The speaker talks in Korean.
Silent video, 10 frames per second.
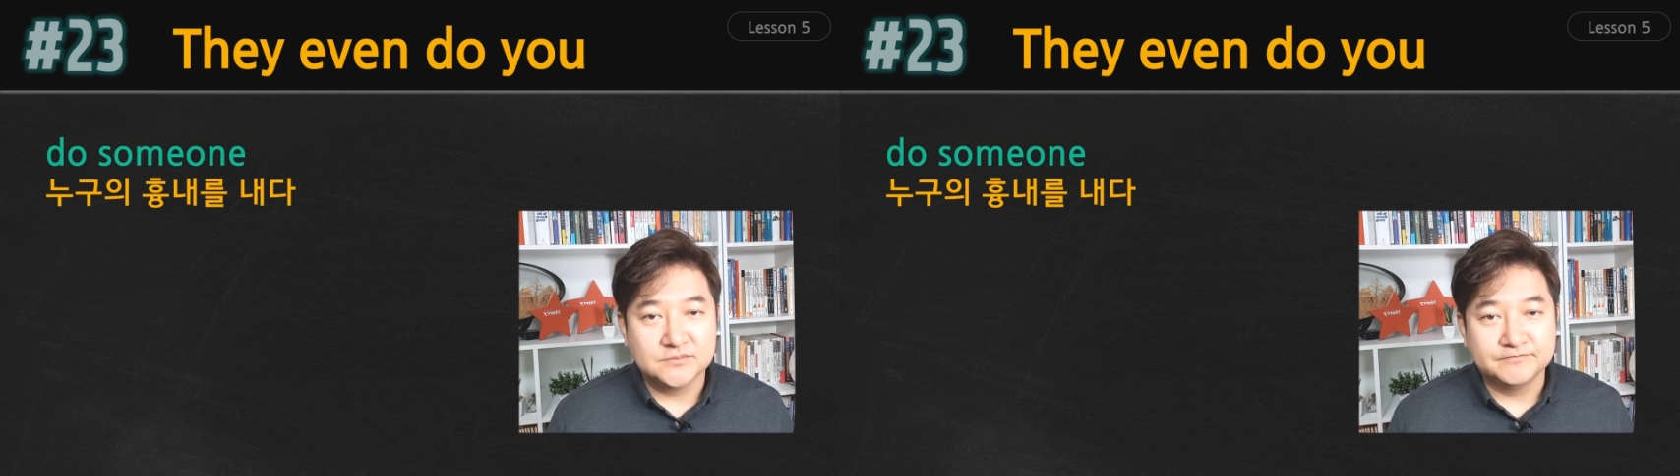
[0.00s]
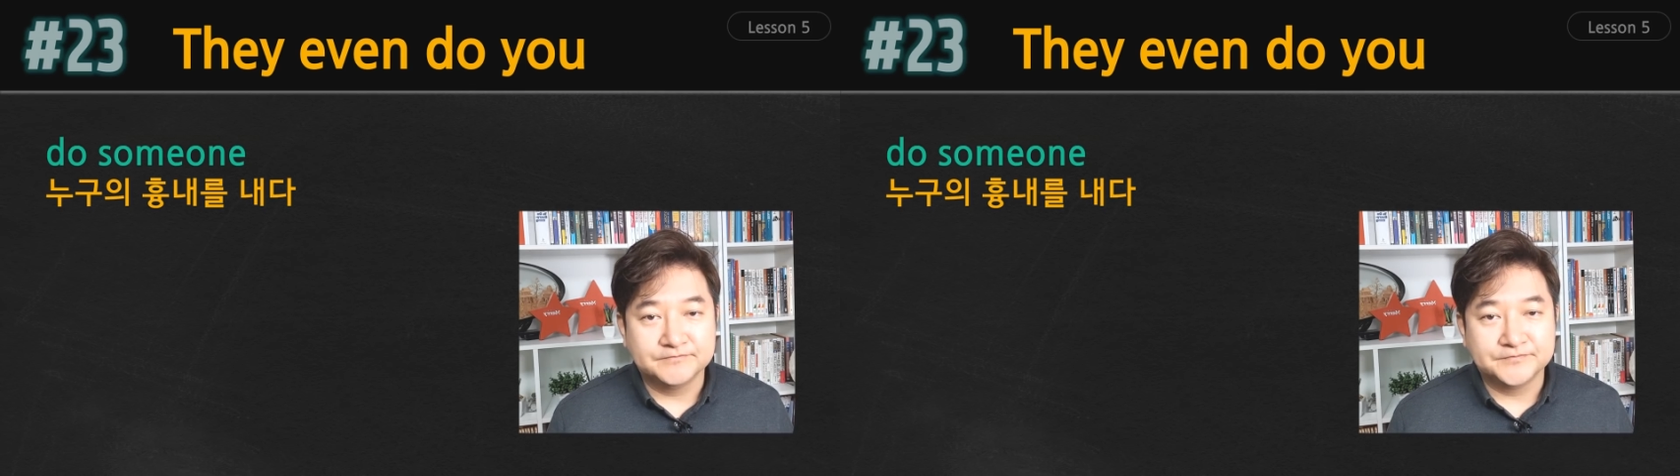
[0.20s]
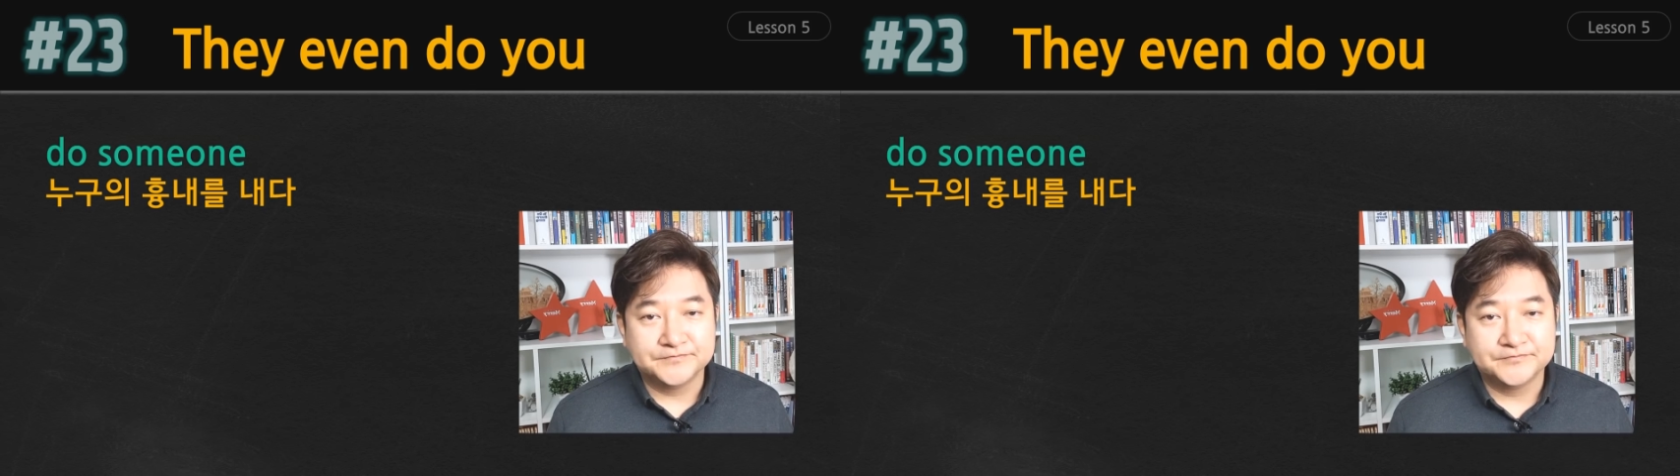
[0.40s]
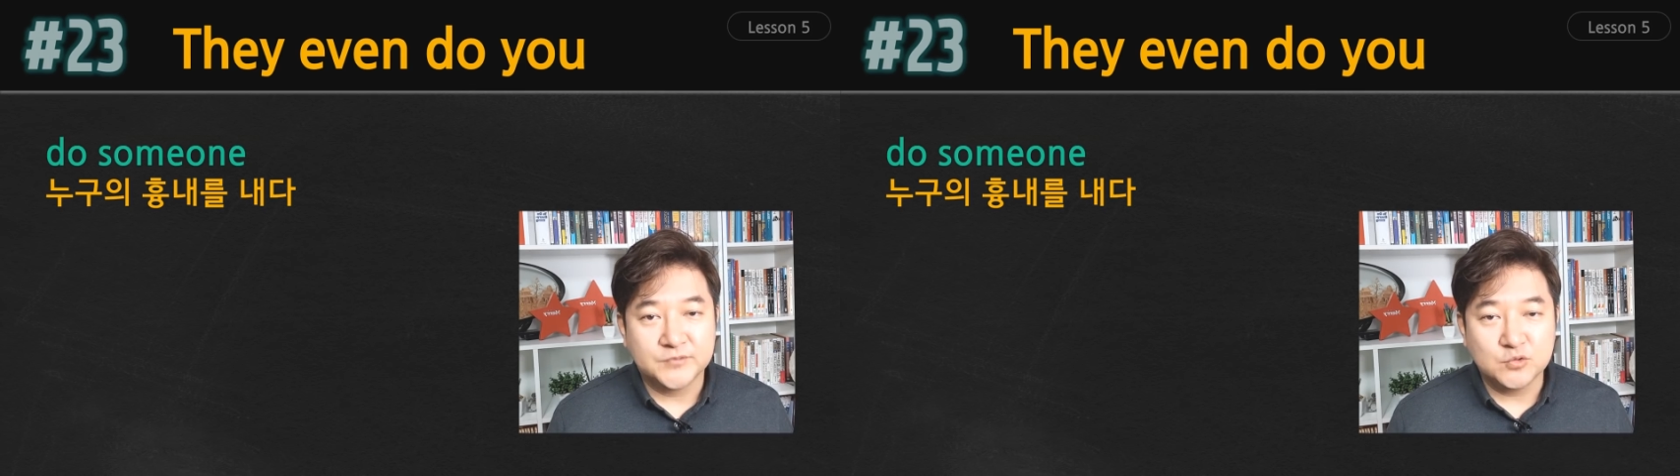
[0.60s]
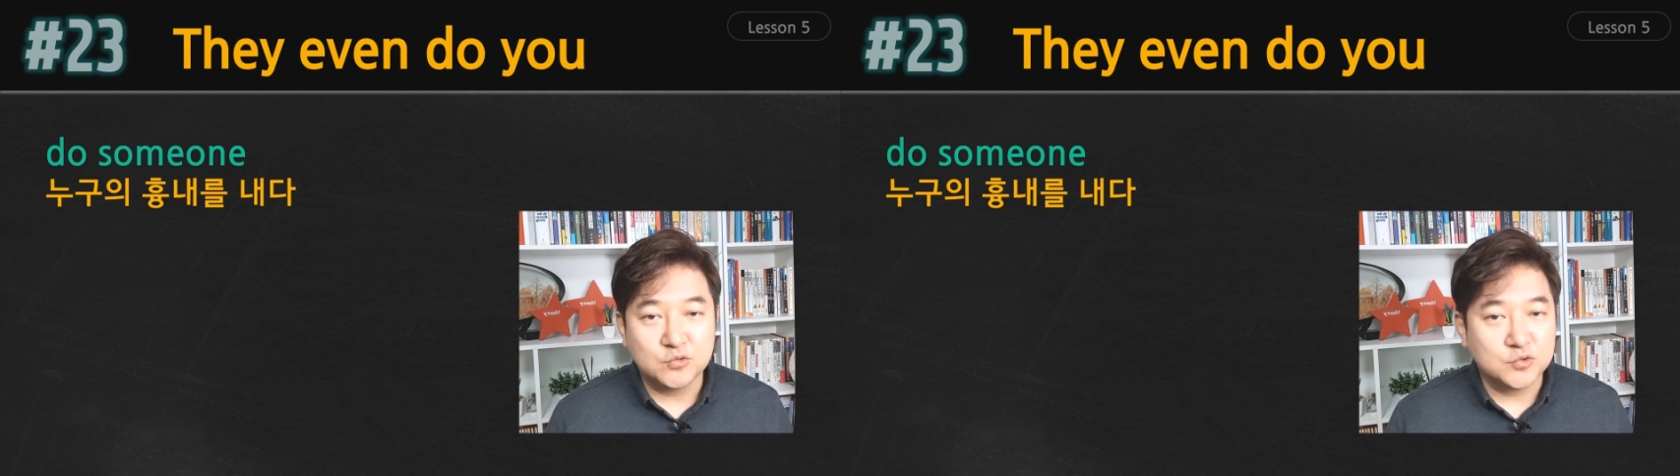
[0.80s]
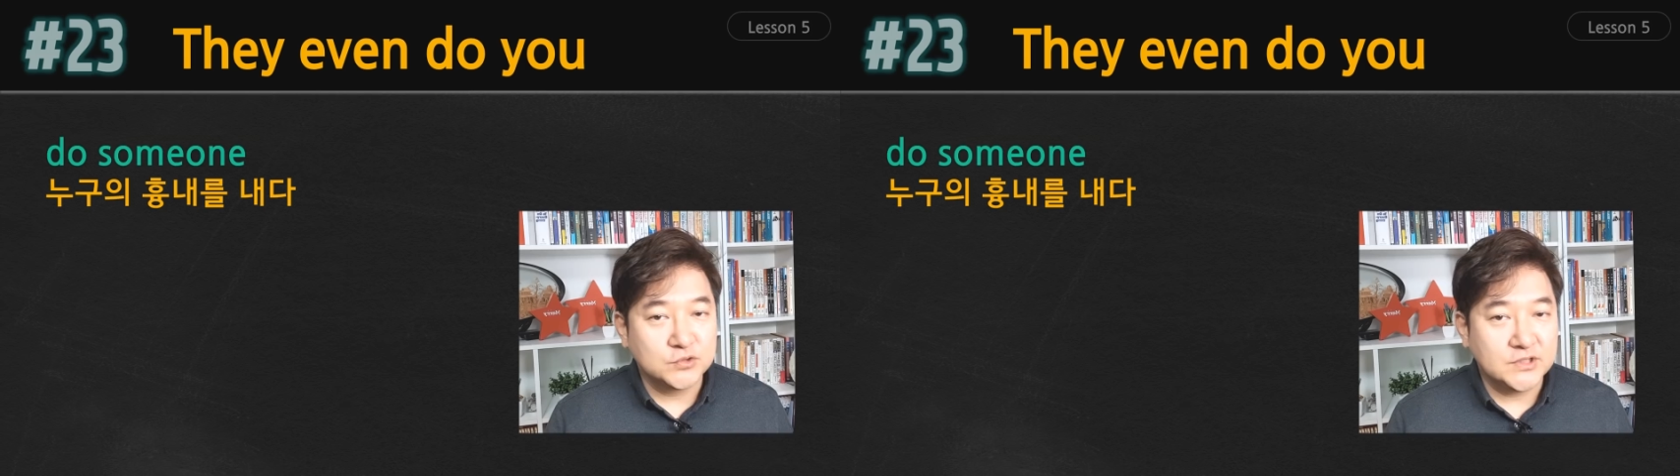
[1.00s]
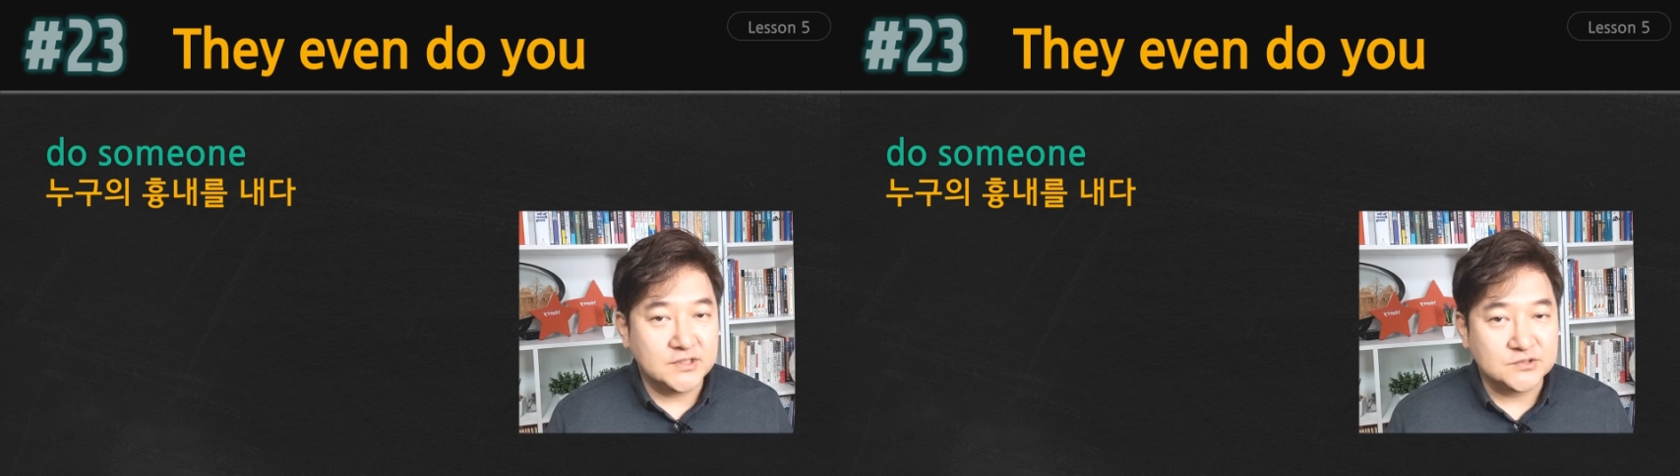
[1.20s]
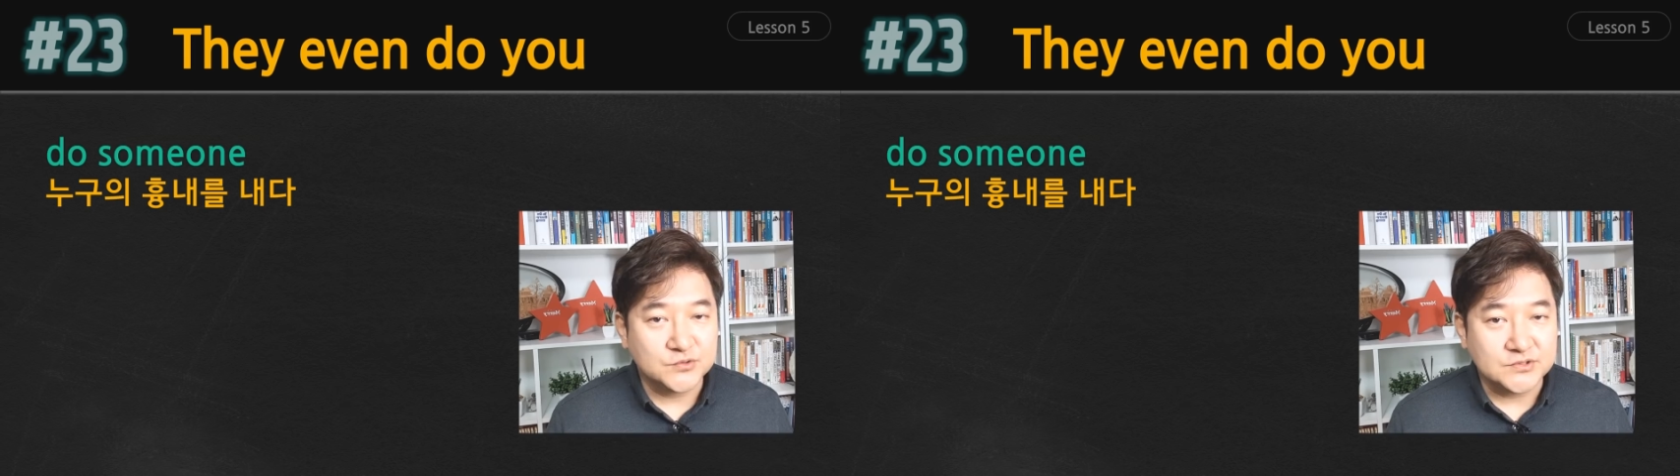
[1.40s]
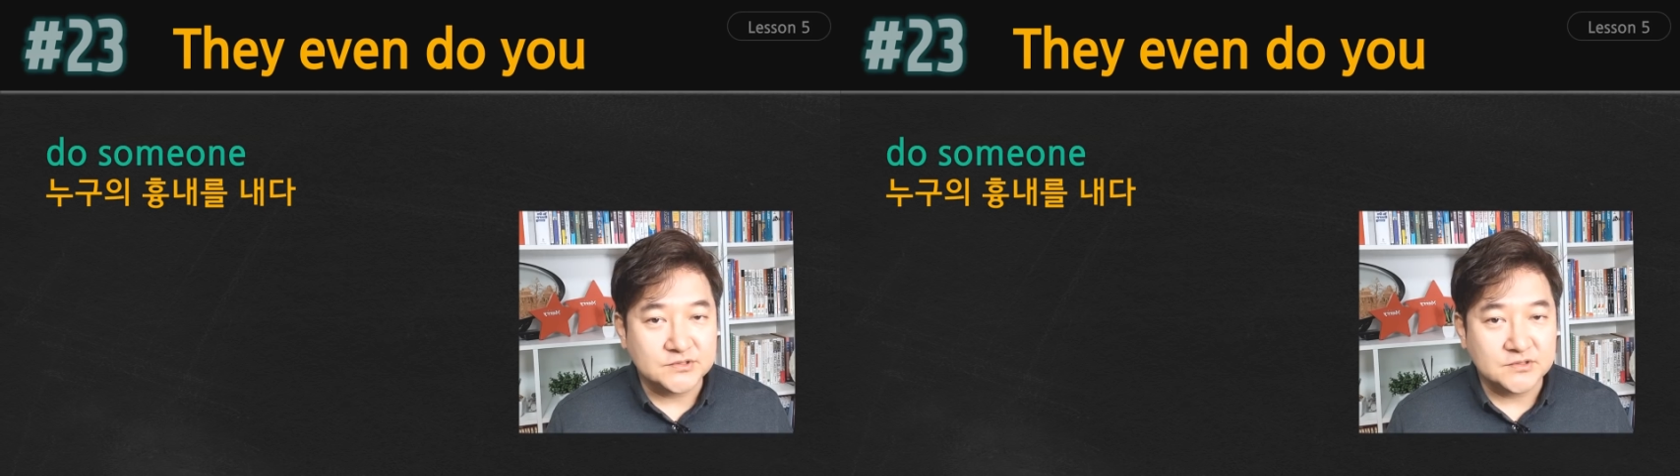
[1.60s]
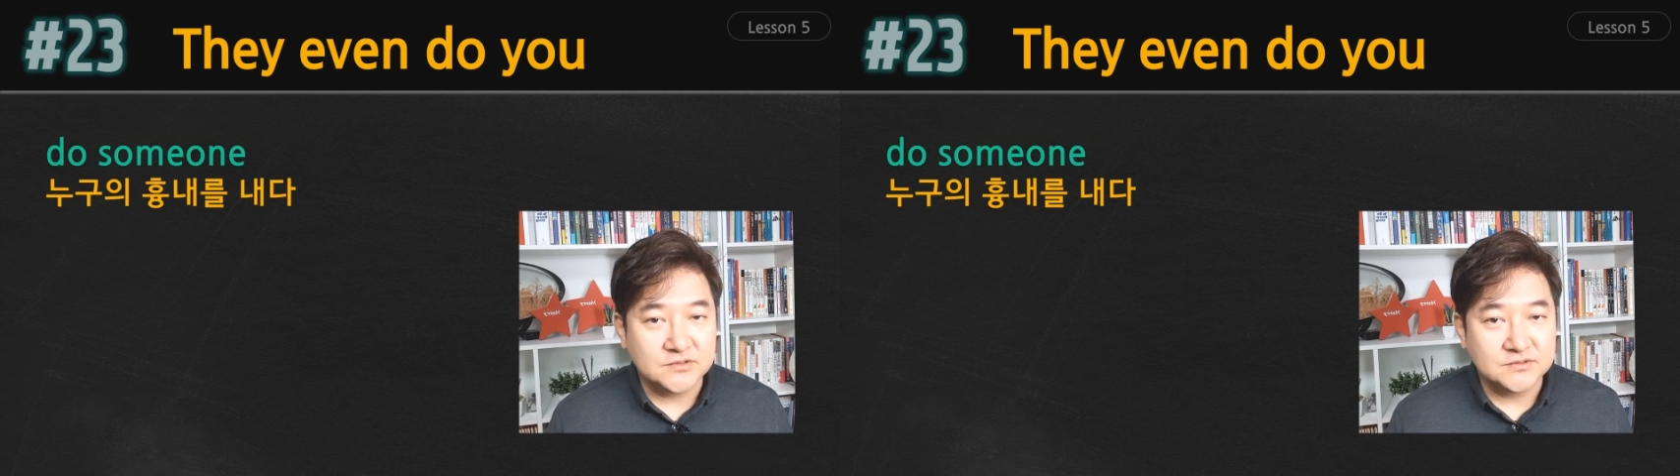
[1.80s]
음, 너 누구 흉내 낼 수
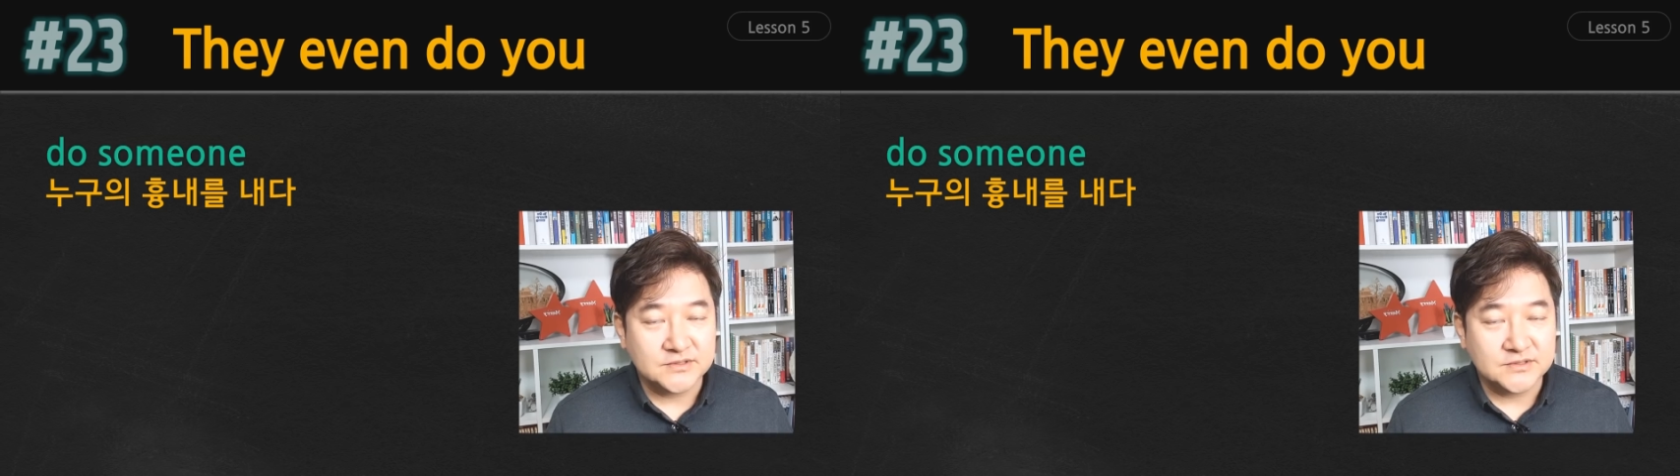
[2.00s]
있어?